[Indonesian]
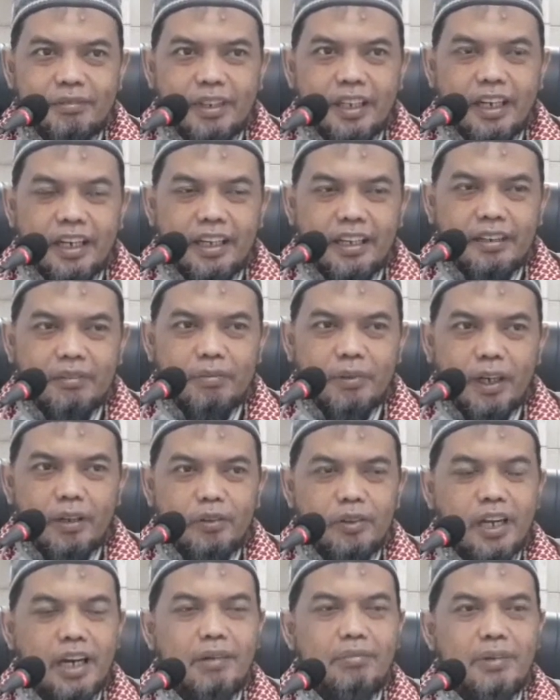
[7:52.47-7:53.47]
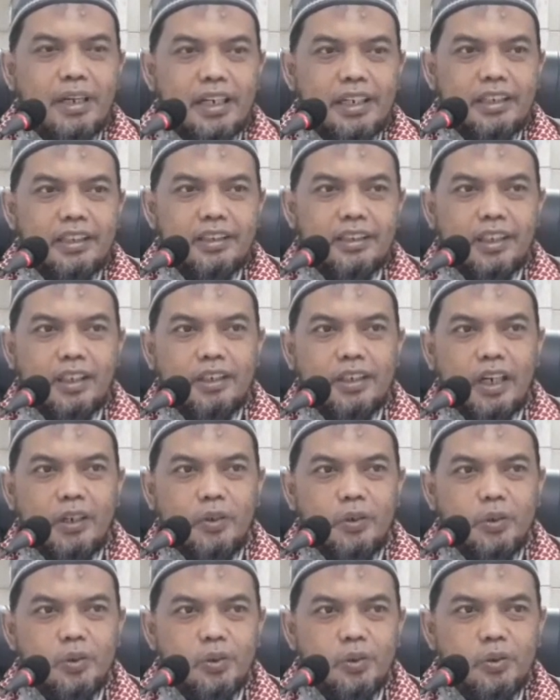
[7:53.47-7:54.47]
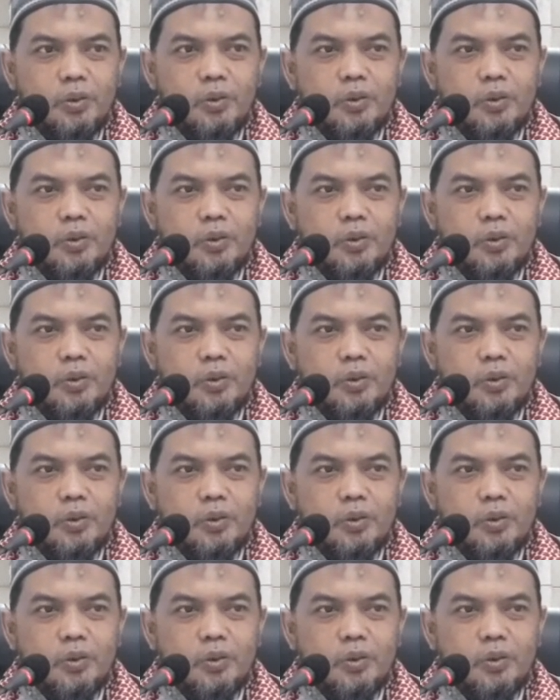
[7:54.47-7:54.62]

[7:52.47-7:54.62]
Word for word: padahal para ulama terdahulu